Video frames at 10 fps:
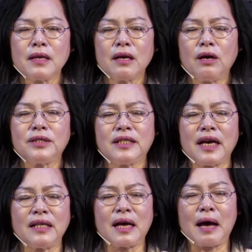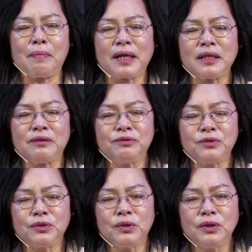哦，亲爱的阿爸天父，
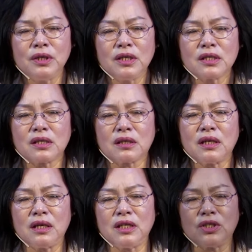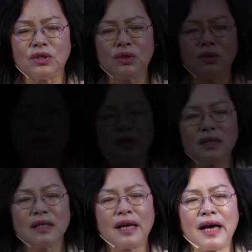此刻你就
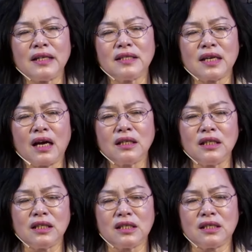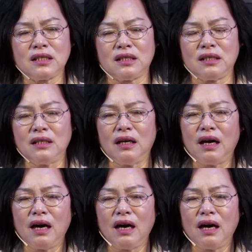来将你的喜望，